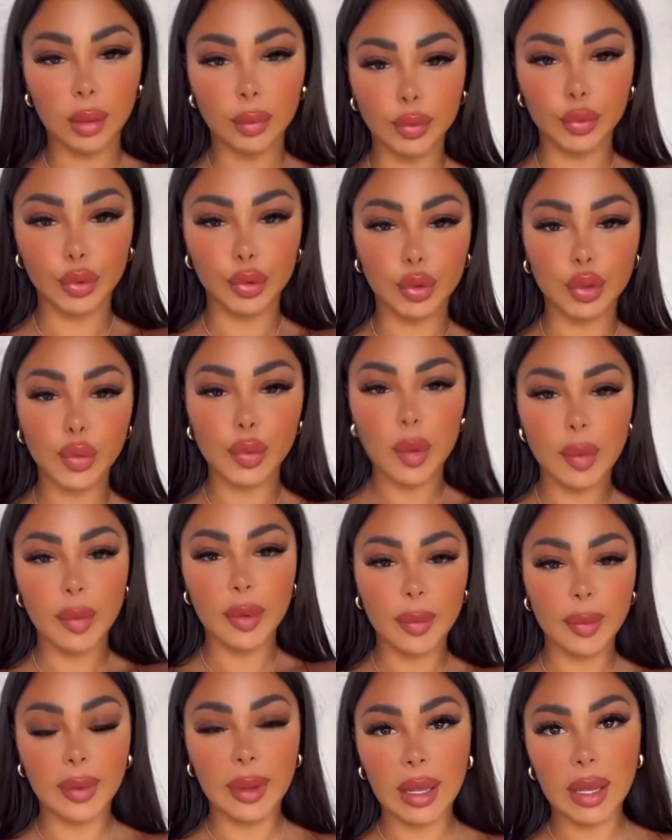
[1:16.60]
Du coup mes
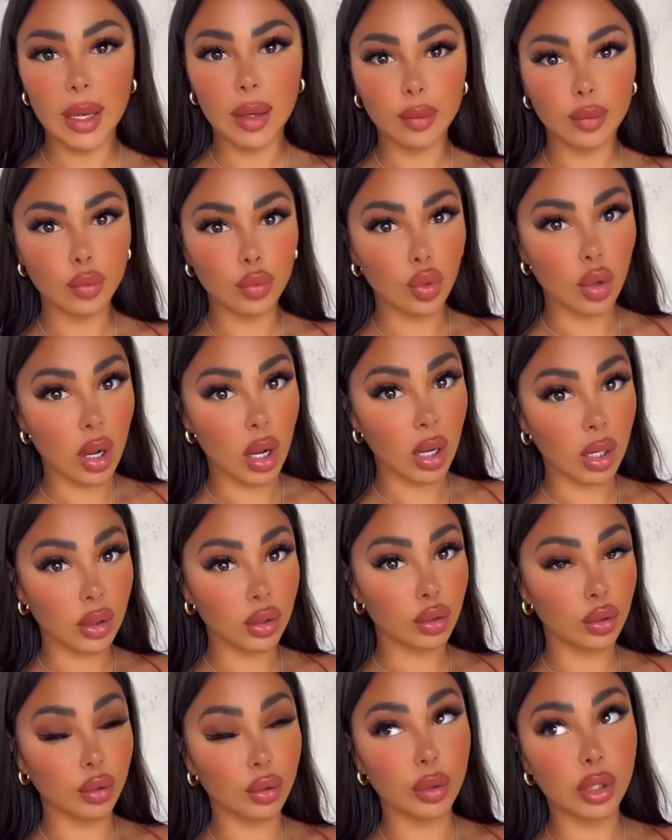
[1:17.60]
bébés, moi
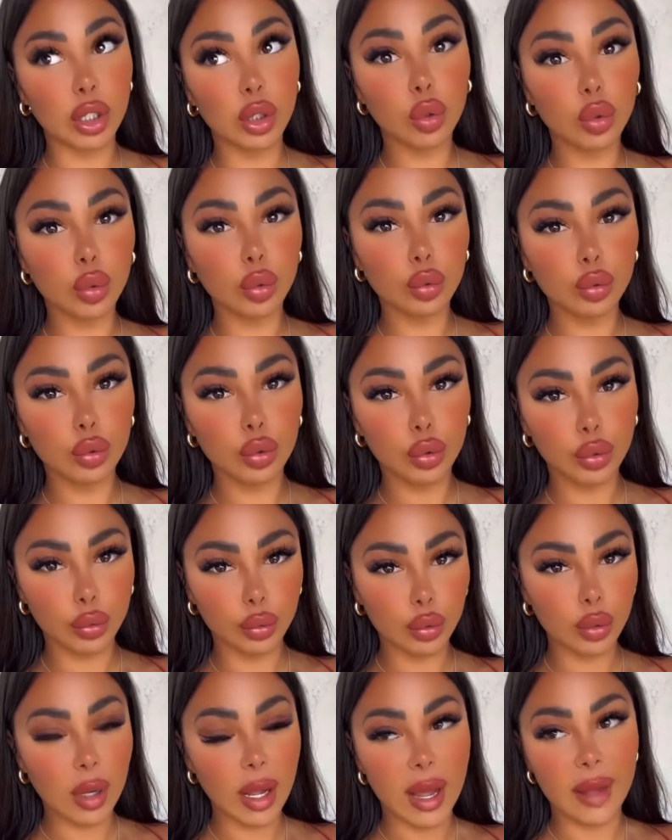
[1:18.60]
je suis
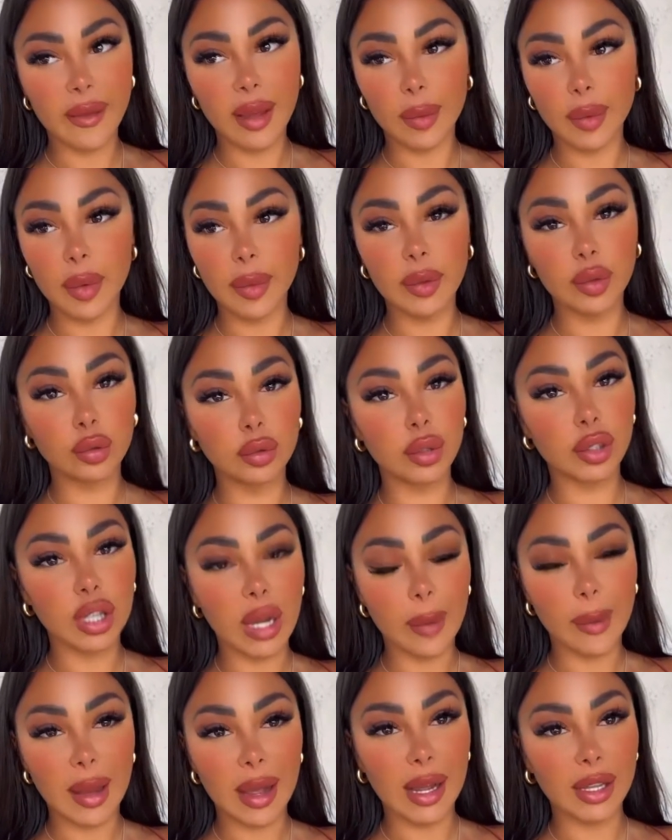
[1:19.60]
avec mes bijoux de
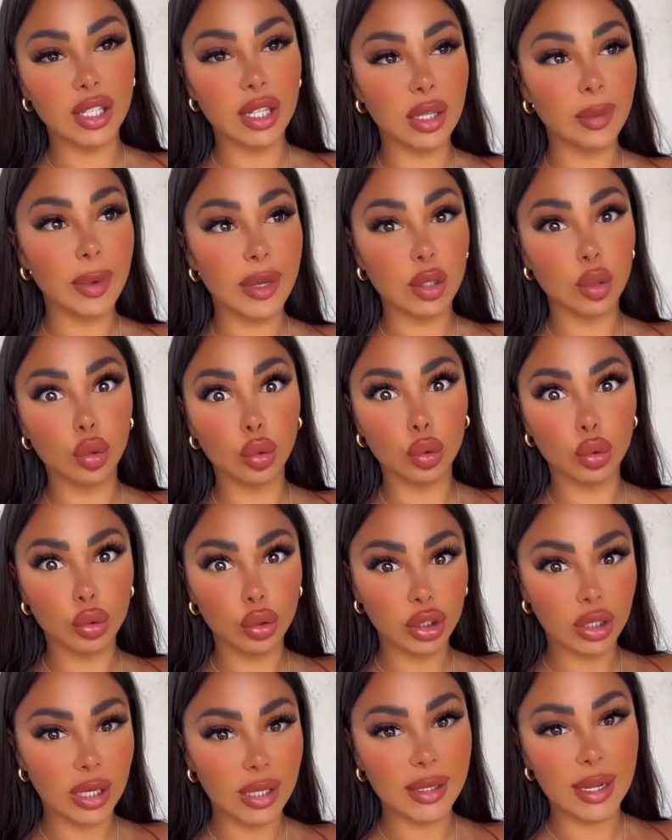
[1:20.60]
Chaparadian parce que
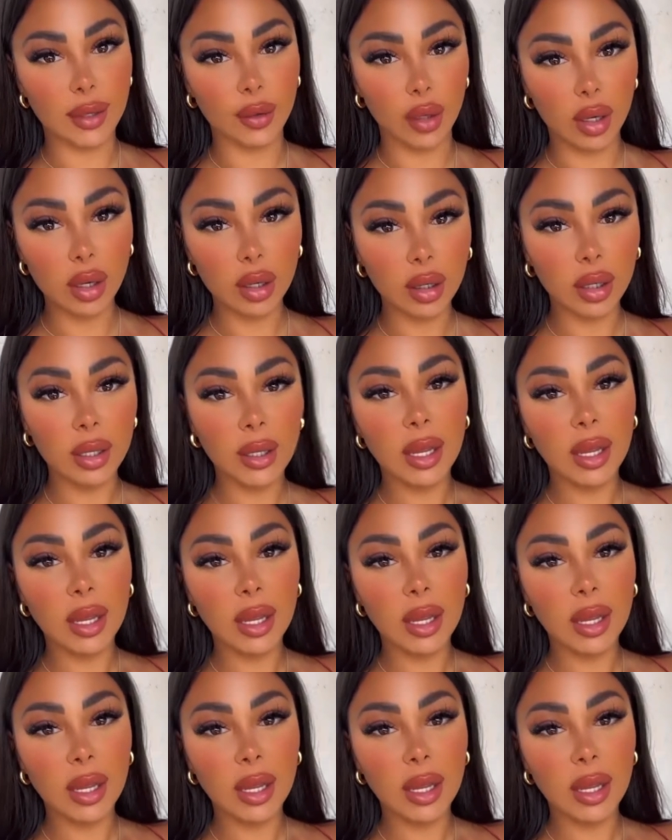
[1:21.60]
je les adore.